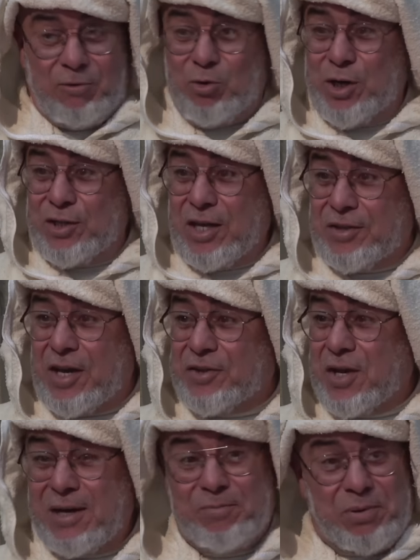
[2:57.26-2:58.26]
وقيته تاع
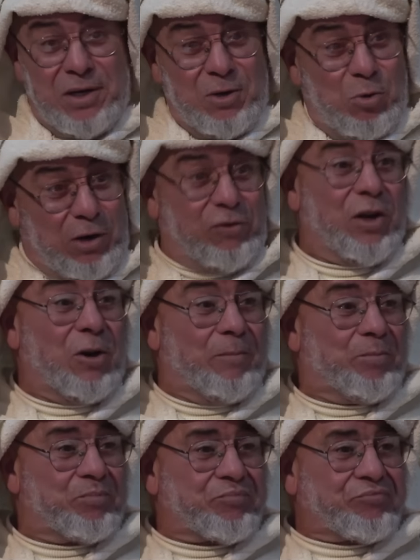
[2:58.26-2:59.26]
ترامب وقف
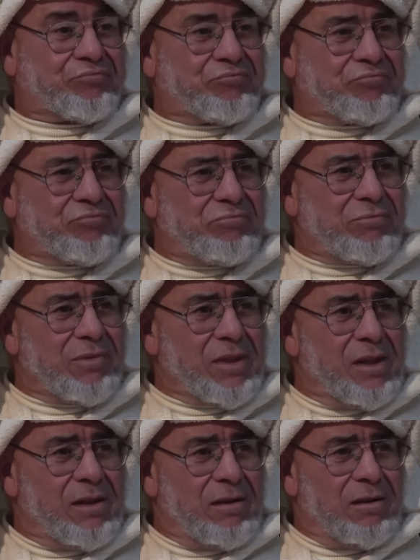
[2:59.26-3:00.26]
لهم
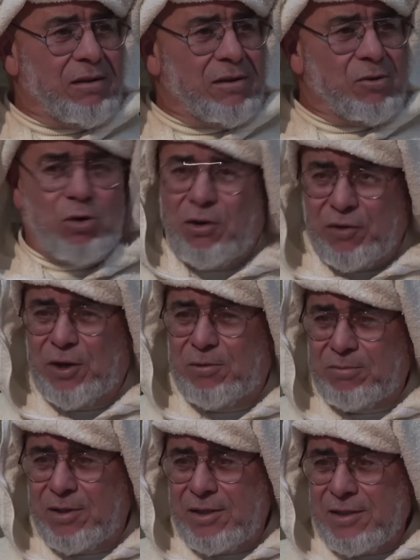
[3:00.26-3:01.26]
وقف
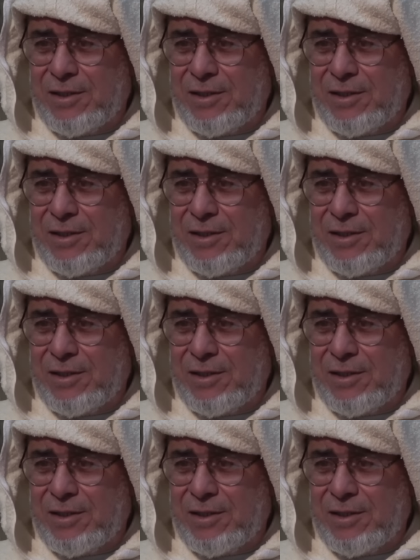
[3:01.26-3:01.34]
لهم